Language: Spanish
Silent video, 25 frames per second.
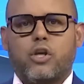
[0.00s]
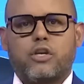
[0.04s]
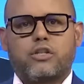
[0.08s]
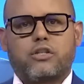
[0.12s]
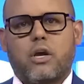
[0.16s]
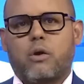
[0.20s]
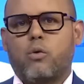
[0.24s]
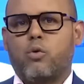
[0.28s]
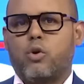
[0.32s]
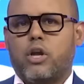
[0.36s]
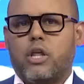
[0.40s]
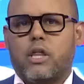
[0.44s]
de
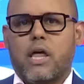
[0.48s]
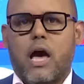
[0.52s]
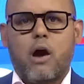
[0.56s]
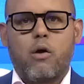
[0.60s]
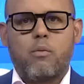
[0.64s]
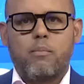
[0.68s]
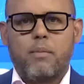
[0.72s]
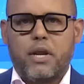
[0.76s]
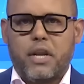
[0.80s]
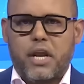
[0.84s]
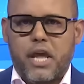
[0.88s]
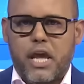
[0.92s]
seguridad a
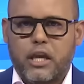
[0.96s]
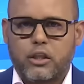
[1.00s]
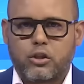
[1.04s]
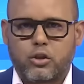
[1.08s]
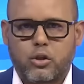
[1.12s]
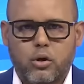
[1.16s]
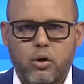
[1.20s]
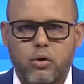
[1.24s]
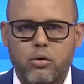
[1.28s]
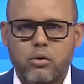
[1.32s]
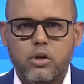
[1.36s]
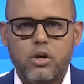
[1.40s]
un
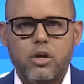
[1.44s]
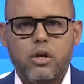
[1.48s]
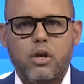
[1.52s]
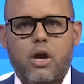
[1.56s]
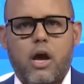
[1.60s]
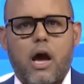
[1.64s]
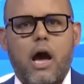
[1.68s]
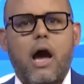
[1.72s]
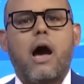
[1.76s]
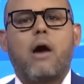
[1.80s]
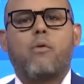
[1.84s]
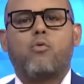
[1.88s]
ministro.
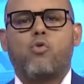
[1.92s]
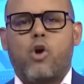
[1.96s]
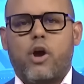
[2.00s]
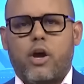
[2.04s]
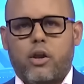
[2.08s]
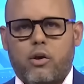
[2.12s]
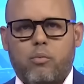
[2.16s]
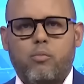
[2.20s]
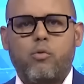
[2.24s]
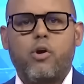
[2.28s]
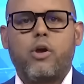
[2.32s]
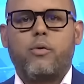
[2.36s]
Ah,
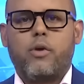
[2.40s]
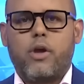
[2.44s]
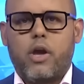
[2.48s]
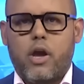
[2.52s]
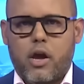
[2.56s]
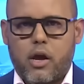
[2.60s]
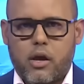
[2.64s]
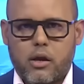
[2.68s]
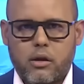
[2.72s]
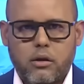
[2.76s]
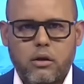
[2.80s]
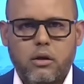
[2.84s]
bueno, muy
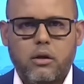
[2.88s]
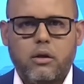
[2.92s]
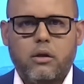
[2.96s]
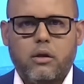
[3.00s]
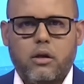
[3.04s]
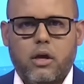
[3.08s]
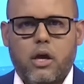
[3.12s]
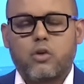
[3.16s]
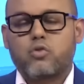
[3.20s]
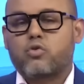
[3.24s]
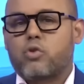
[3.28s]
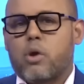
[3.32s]
bien.
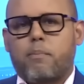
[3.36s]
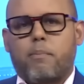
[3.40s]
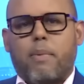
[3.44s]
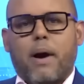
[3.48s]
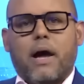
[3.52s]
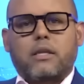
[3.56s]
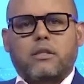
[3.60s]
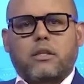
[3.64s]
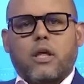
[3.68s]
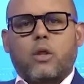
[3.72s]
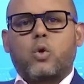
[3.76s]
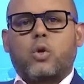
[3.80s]
Eso es
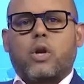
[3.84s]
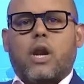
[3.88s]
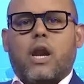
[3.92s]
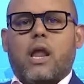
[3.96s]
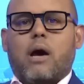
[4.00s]
parte de una